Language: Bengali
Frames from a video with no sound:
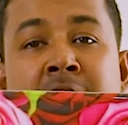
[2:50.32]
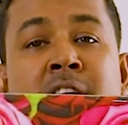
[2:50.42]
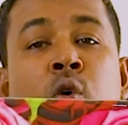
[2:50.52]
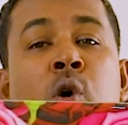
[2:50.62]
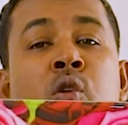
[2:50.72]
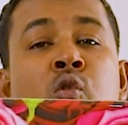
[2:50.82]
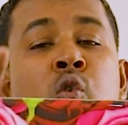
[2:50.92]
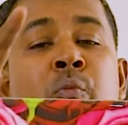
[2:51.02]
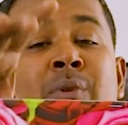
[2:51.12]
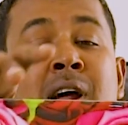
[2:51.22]
ঠিক
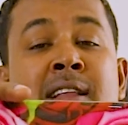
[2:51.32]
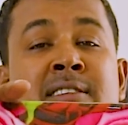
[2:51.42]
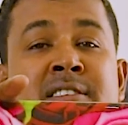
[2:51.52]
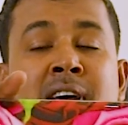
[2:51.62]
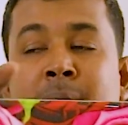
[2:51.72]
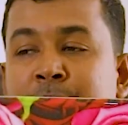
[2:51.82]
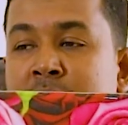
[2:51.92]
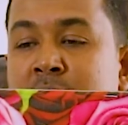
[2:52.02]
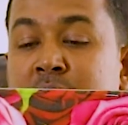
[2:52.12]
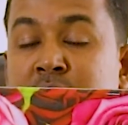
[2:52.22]
ওইরকম টাইলস
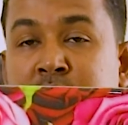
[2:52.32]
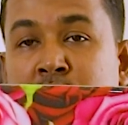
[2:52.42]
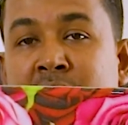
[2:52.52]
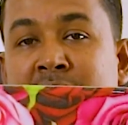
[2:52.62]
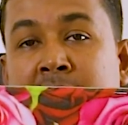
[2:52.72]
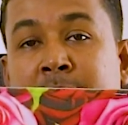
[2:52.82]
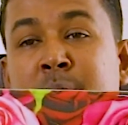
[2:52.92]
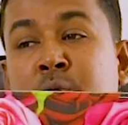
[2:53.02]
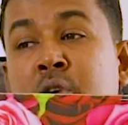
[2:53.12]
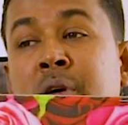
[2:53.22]
আপনার ফ্লোরে
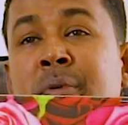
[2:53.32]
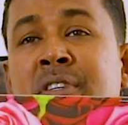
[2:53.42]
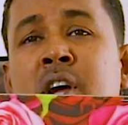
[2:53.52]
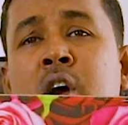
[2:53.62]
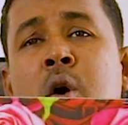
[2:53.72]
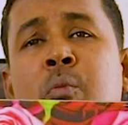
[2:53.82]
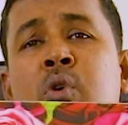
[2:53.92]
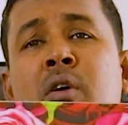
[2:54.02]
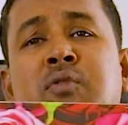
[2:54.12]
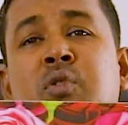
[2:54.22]
থাকবে মনে হবে যে
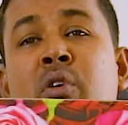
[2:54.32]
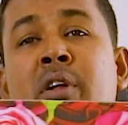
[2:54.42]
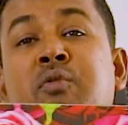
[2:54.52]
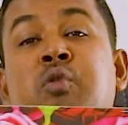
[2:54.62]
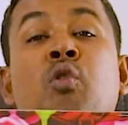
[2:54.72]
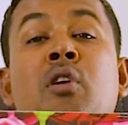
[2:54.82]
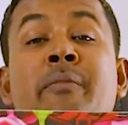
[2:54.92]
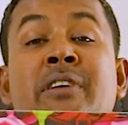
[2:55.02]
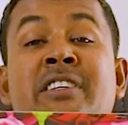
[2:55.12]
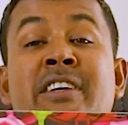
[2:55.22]
পুরো ফ্লোরে ফুল
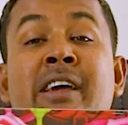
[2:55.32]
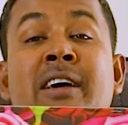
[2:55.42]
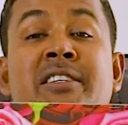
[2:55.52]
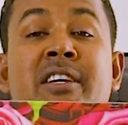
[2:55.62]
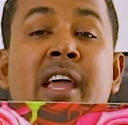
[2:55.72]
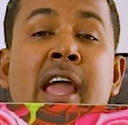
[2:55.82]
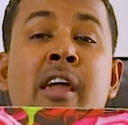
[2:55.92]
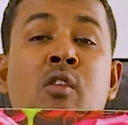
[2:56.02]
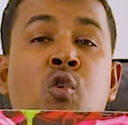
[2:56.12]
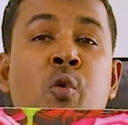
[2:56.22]
বিছিয়ে আছে
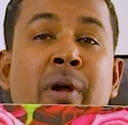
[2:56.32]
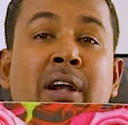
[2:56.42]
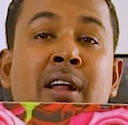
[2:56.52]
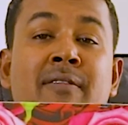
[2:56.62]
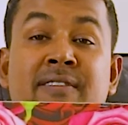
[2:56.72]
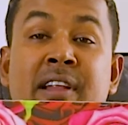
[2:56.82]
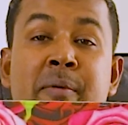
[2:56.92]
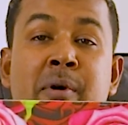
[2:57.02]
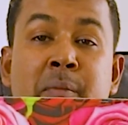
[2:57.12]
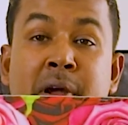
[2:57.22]
এইরকম একটা
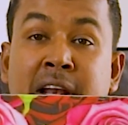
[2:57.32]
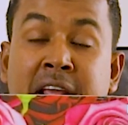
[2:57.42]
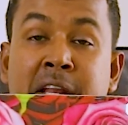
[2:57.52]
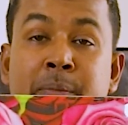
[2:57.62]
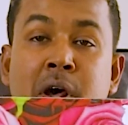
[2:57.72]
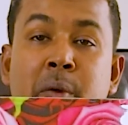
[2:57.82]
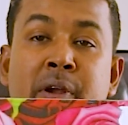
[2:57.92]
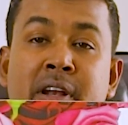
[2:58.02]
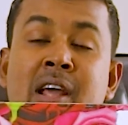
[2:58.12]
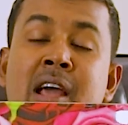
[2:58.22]
ফ্লেভার বা একটা
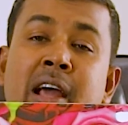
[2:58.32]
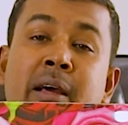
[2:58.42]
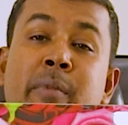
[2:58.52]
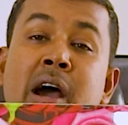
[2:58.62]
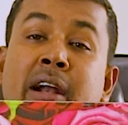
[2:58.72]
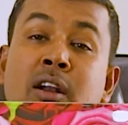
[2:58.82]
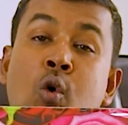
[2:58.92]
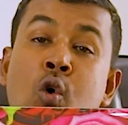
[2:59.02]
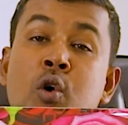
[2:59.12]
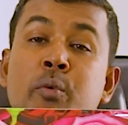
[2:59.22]
ইনভারমেন্ট বা একটা
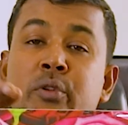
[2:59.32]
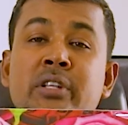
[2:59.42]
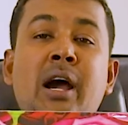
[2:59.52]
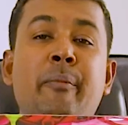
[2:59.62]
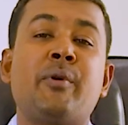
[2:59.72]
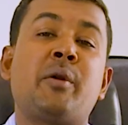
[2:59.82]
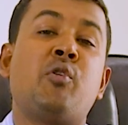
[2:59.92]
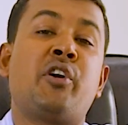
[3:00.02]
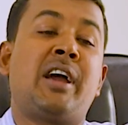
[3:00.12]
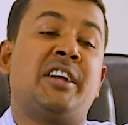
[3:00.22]
অনুভূতি আপনার
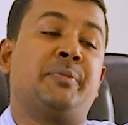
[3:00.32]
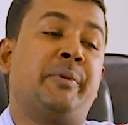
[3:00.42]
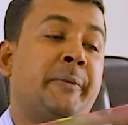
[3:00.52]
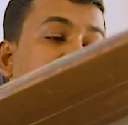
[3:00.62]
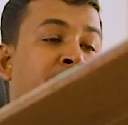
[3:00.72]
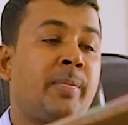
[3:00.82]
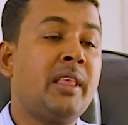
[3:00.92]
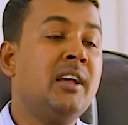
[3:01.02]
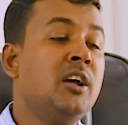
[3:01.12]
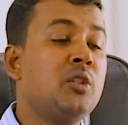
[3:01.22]
মনে আসবে
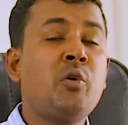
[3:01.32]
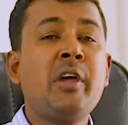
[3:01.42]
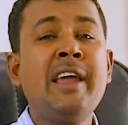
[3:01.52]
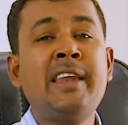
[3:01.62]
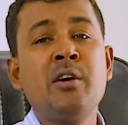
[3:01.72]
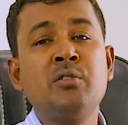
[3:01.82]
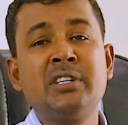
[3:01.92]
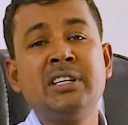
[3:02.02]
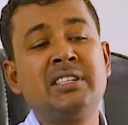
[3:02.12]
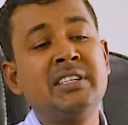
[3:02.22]
তো এটাই
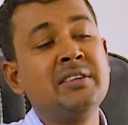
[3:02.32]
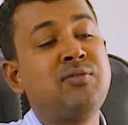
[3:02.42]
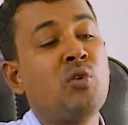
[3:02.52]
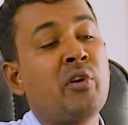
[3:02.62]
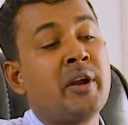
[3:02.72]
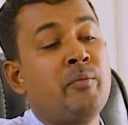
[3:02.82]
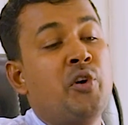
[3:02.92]
হচ্ছে থ্রি ফ্লোরের